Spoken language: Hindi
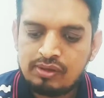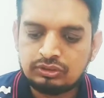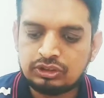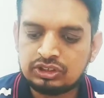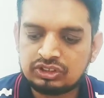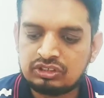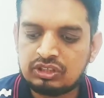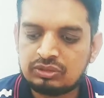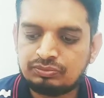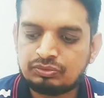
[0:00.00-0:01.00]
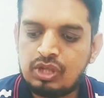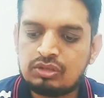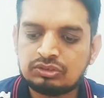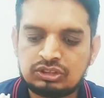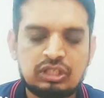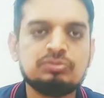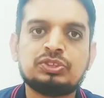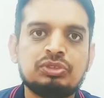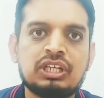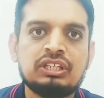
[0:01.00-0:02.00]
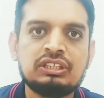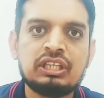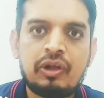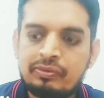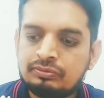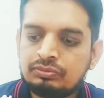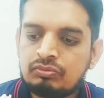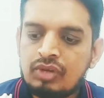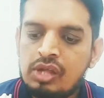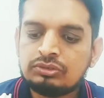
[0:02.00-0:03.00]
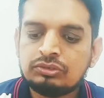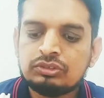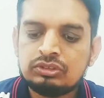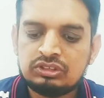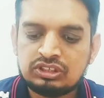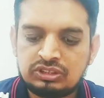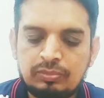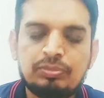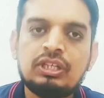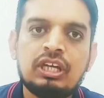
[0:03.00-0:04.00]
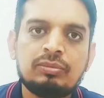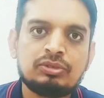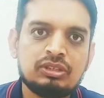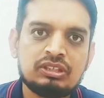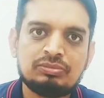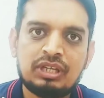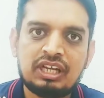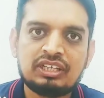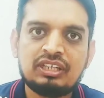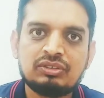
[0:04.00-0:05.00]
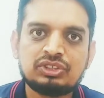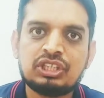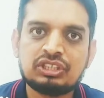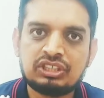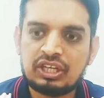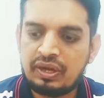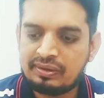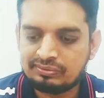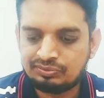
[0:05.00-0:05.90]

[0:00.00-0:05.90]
ये इसके अंदर क्रम्स वाला नहीं है ये सिंपली आपको बनाया गया और शेयर किया गया